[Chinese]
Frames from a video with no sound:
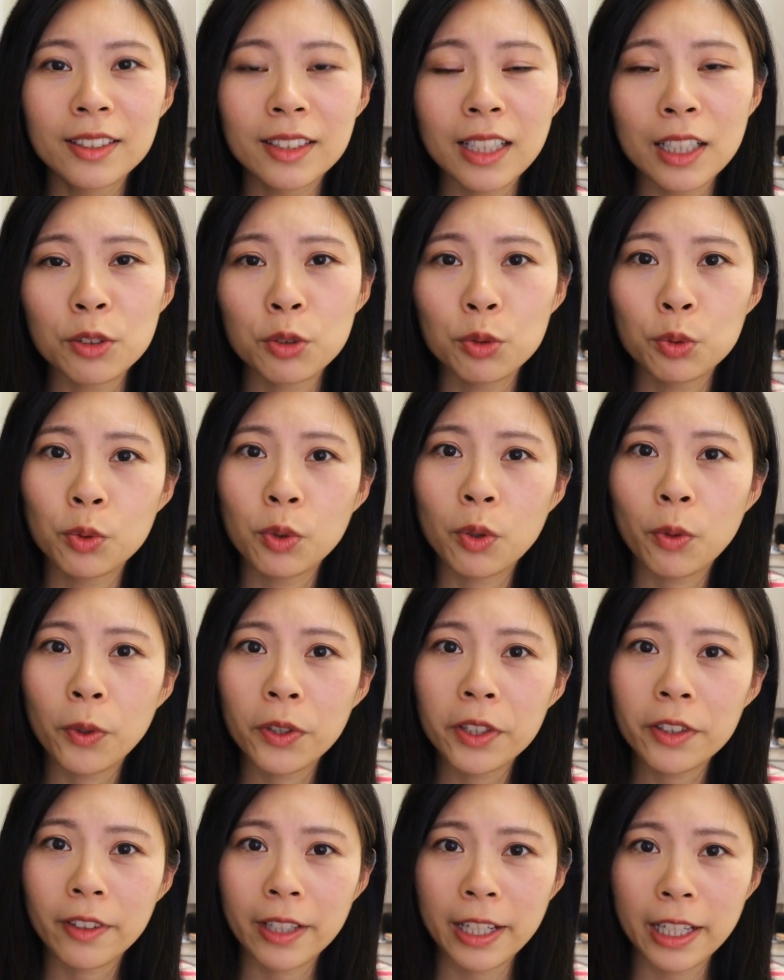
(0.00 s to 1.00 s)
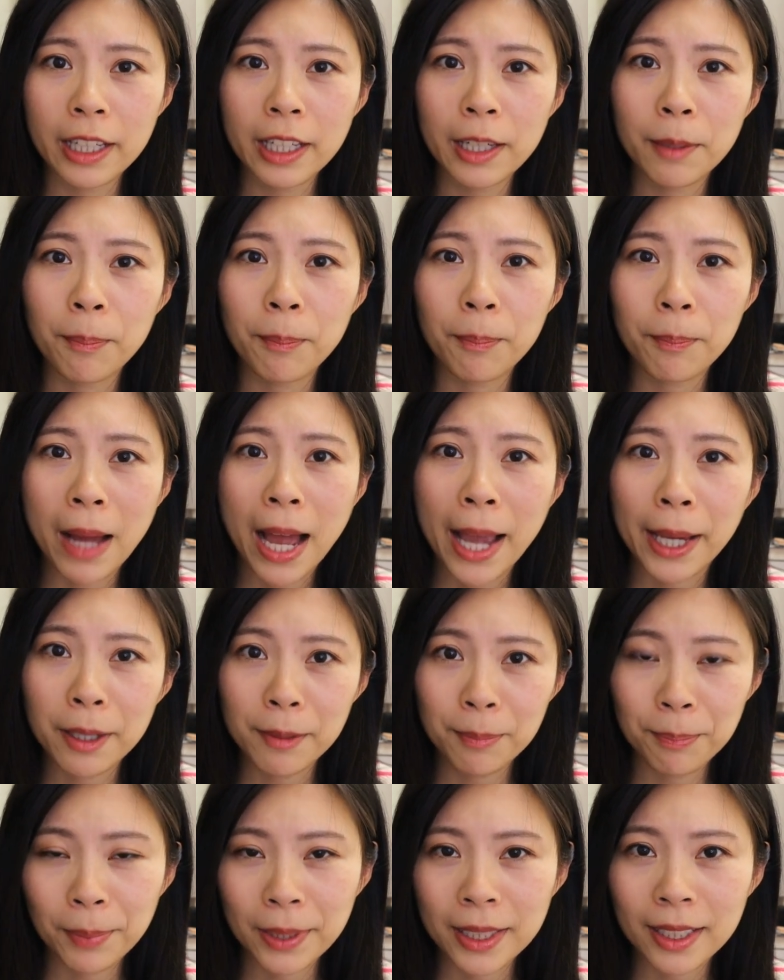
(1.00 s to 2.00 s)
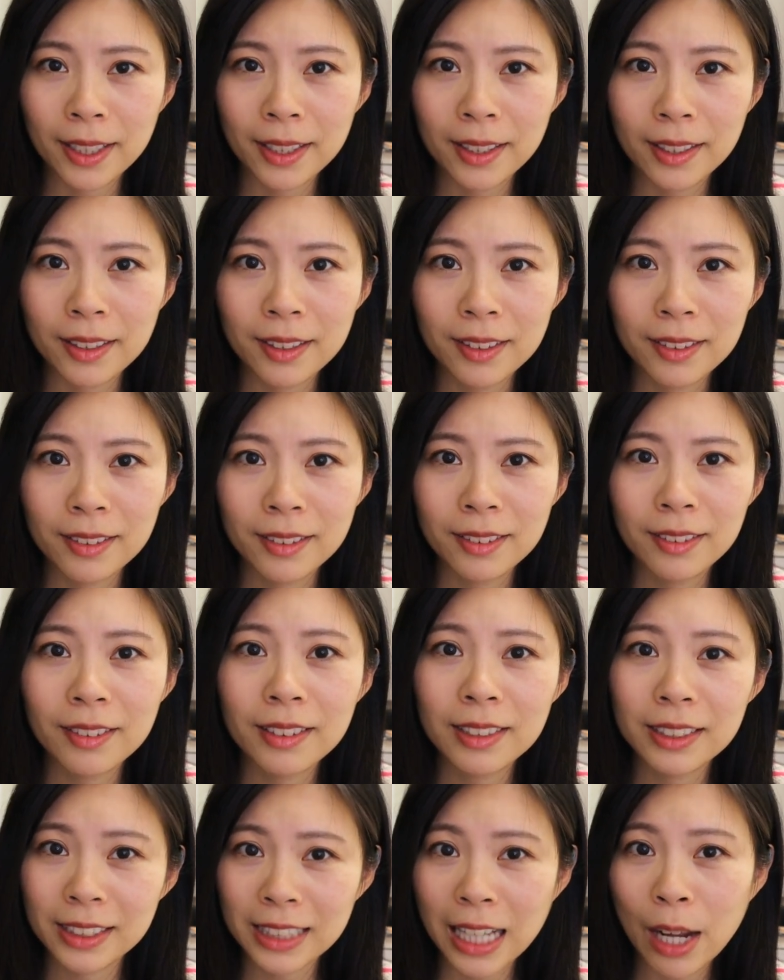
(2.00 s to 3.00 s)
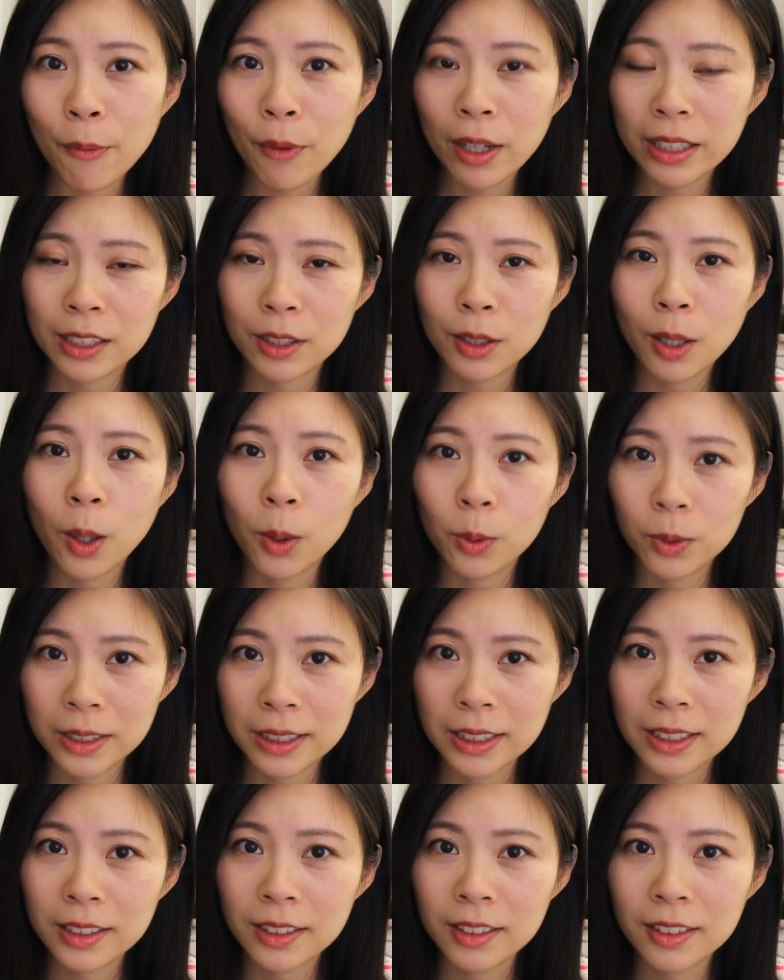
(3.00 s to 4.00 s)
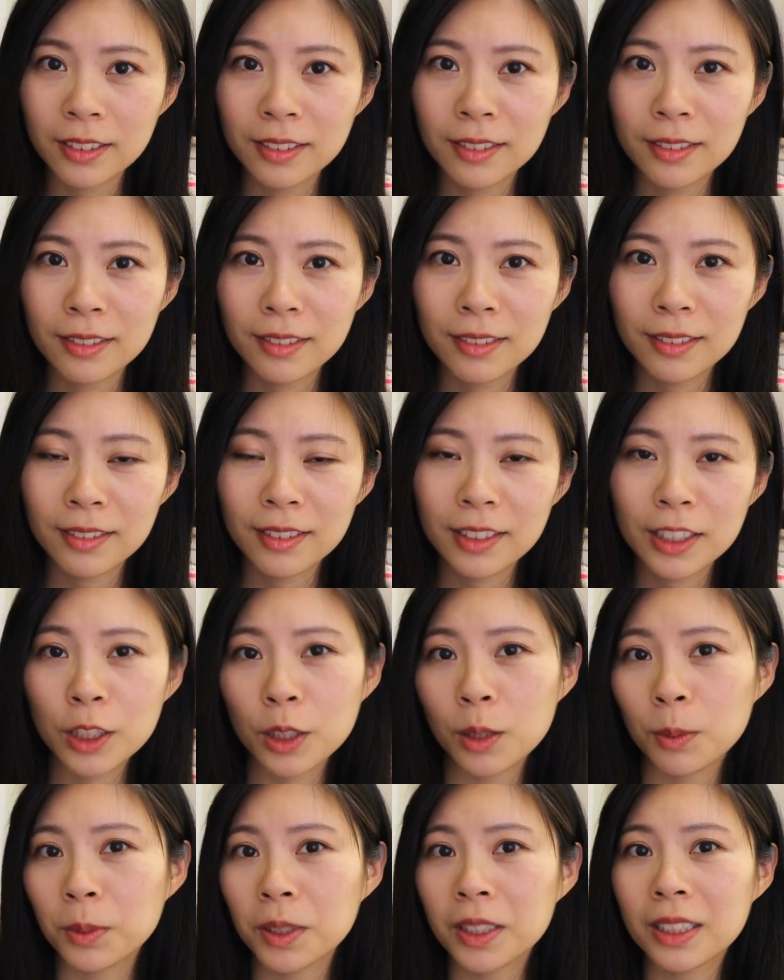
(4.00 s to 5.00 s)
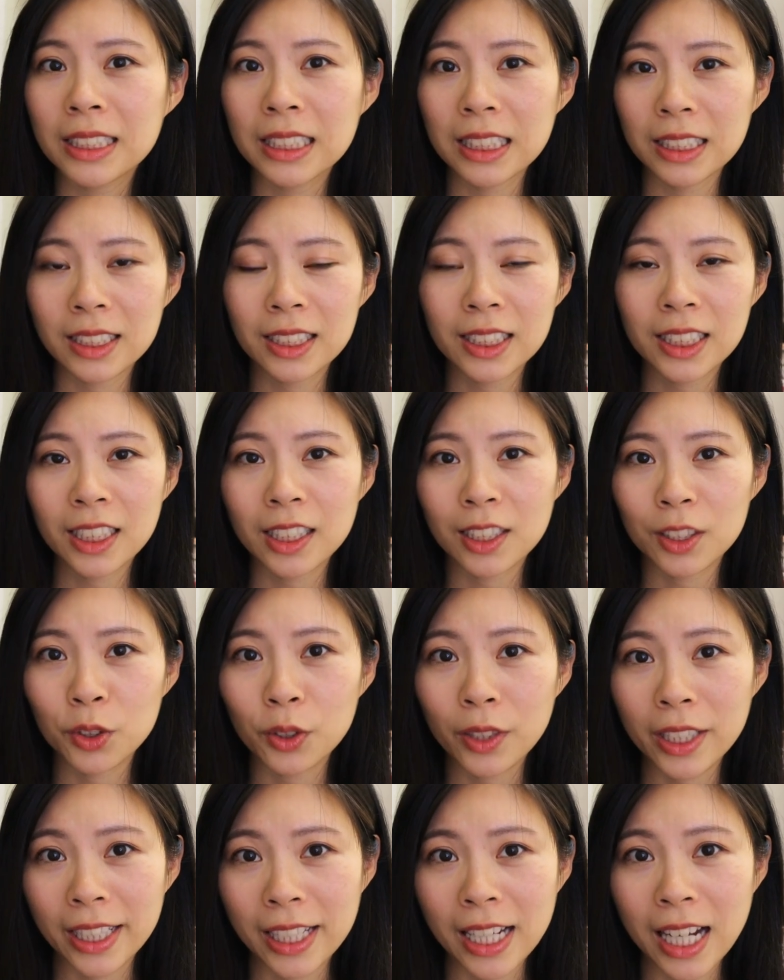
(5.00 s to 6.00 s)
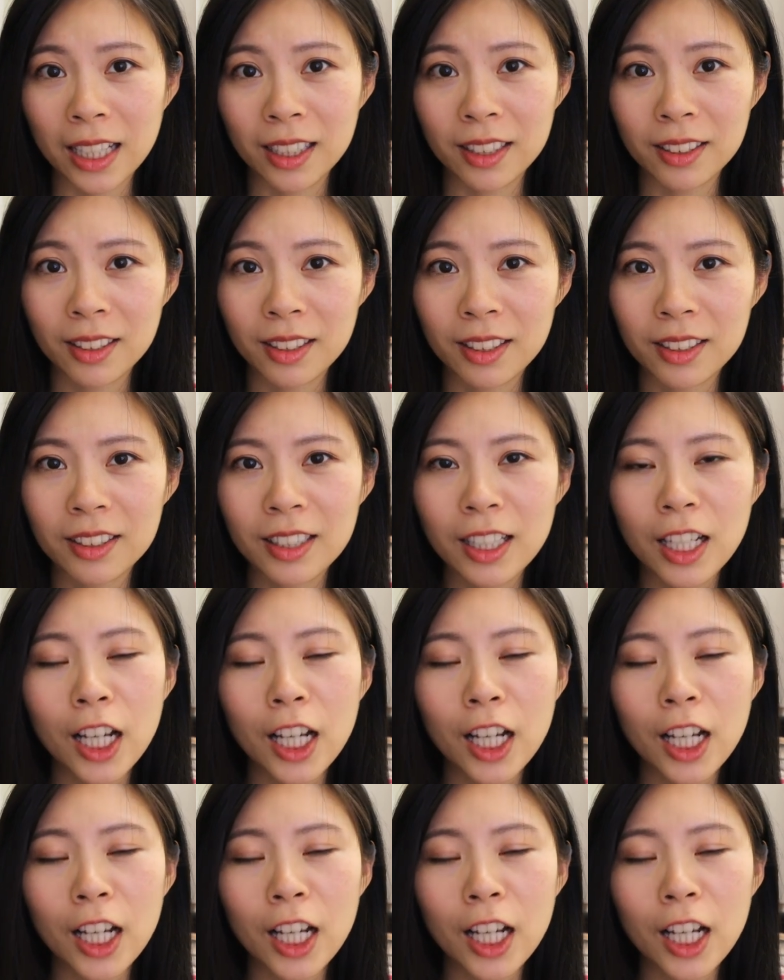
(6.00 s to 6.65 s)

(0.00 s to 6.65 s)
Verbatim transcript: 那如果我有一百笔的三万的投资，是不是其实金额就一样了呢？